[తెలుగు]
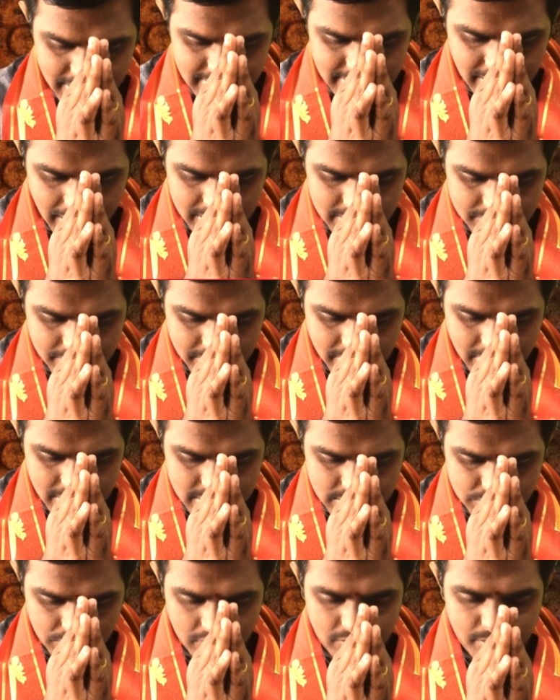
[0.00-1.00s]
సరస్వతి
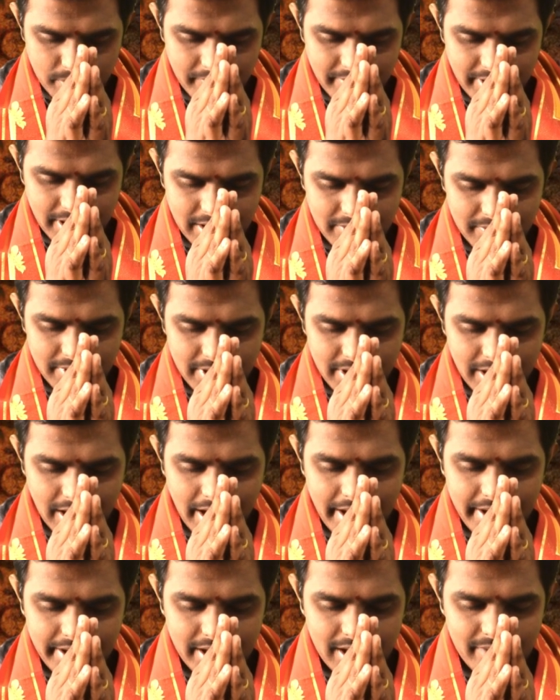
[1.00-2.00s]
స్వరూపమైనటువంటి
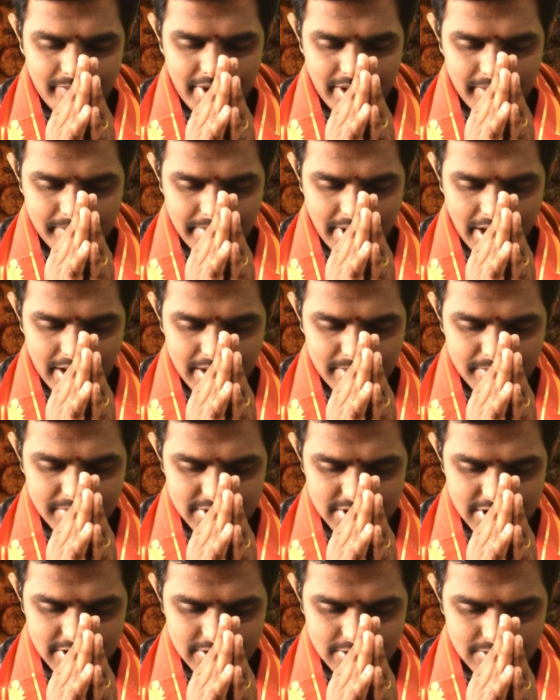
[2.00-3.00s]
కార్యక్రమాన్ని ప్రారంభం
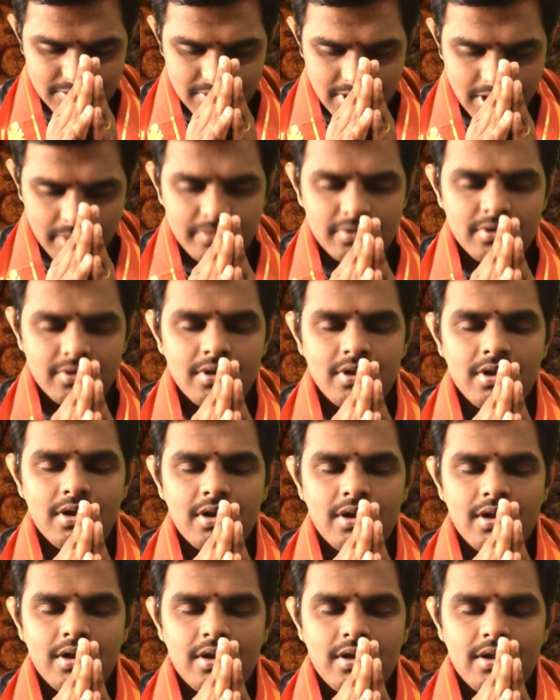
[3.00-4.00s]
చేస్తూ ఉన్నాము
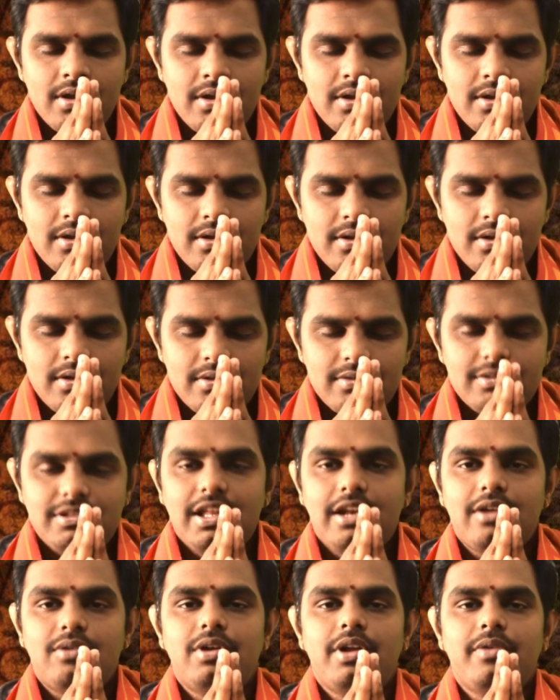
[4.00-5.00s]

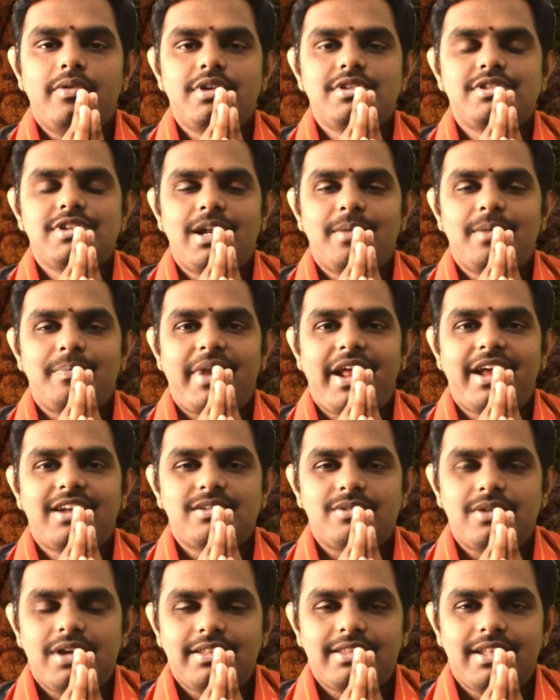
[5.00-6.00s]
తెలుగు డివోషనల్
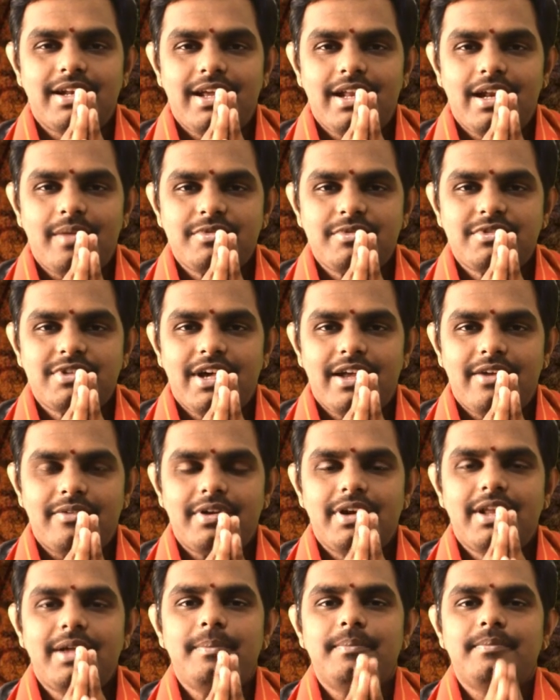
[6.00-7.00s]
ప్రేక్షకులందరికీ నమస్కారం
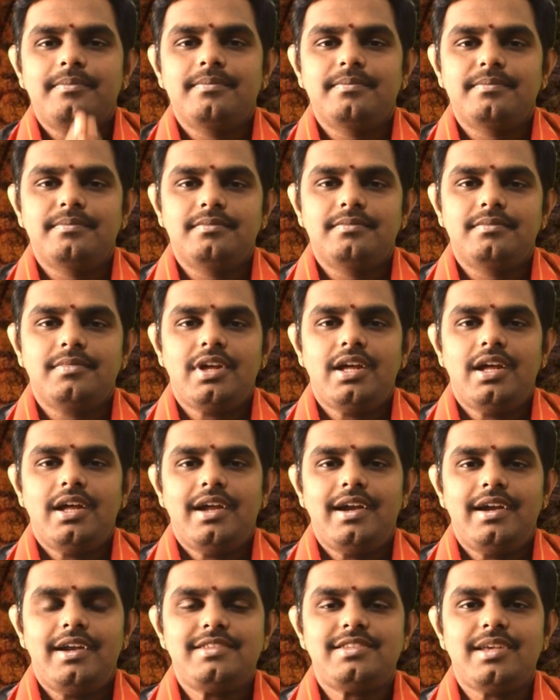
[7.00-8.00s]
అండి
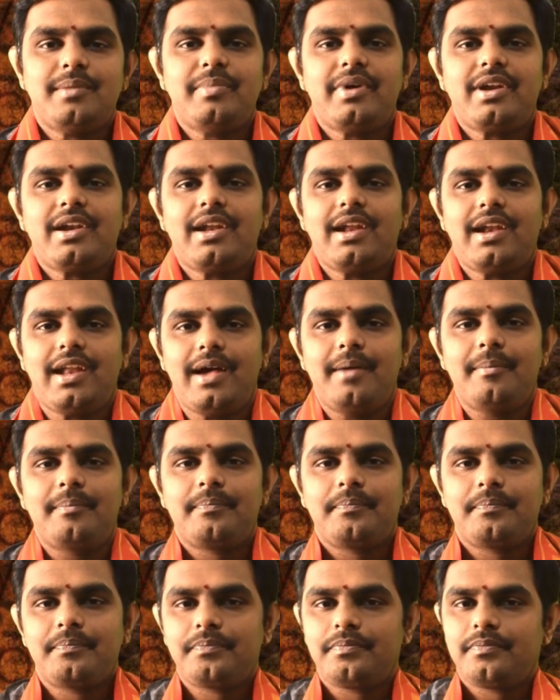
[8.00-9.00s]
డిసెంబర్ నెల
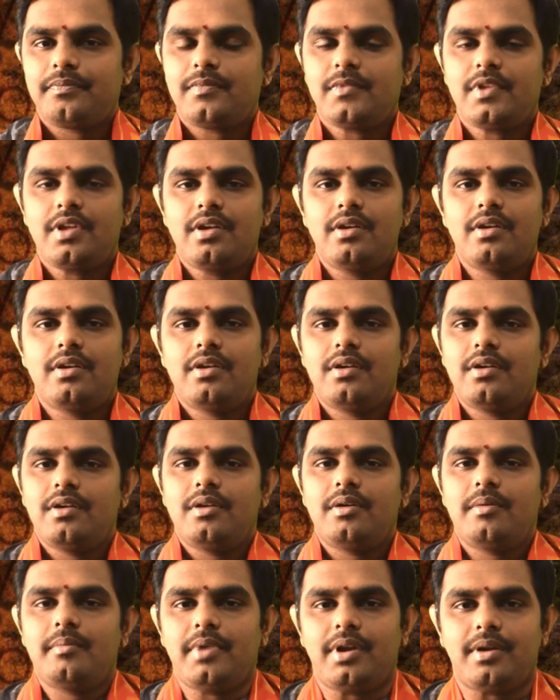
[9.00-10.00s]

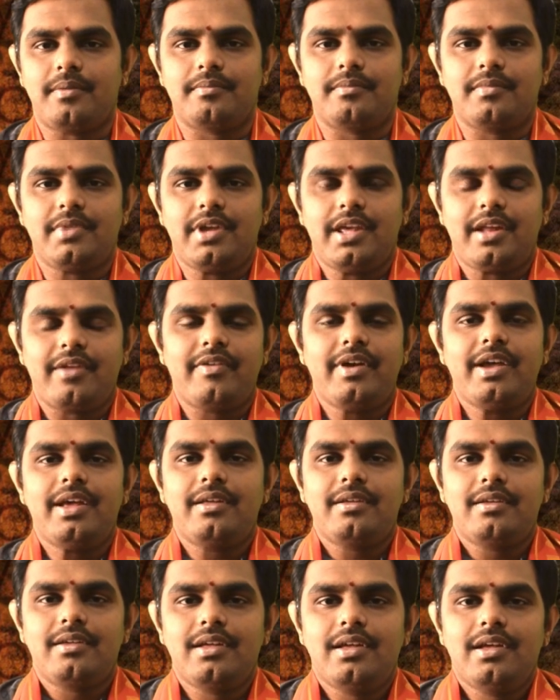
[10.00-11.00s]
మనం ఇరవై
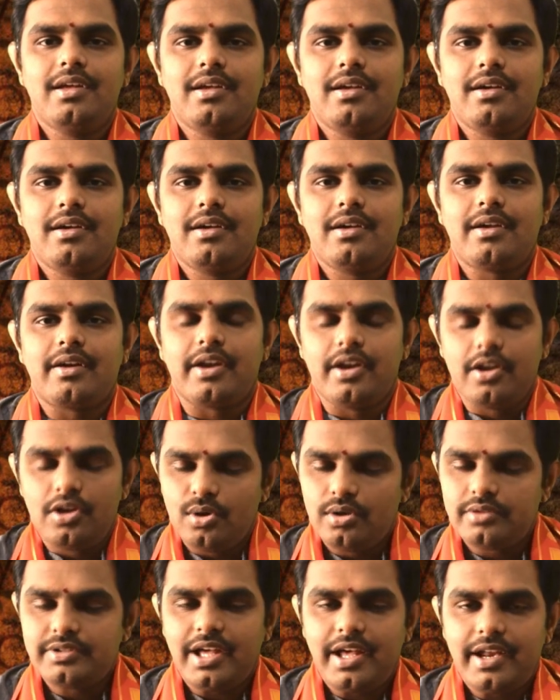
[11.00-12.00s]
రెండో
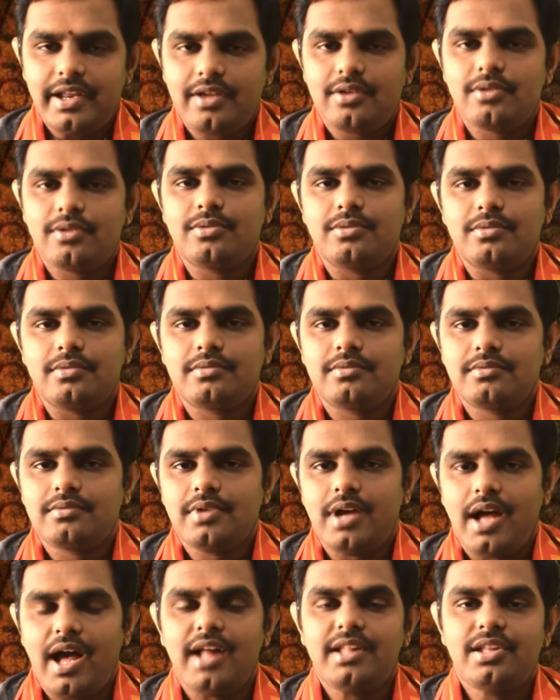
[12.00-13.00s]
తారీఖు
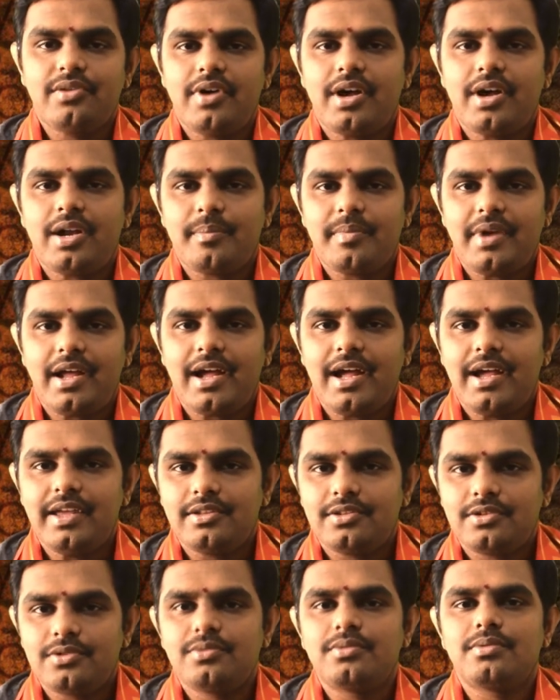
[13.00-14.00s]
ఆదివారం
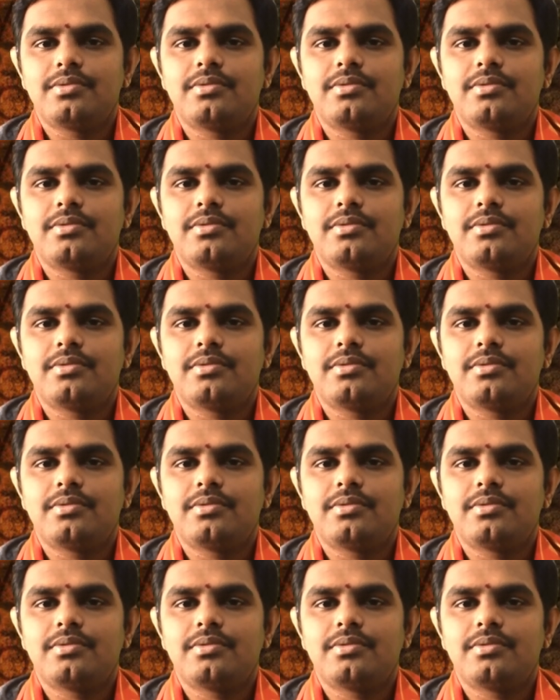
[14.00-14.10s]
లగాయితు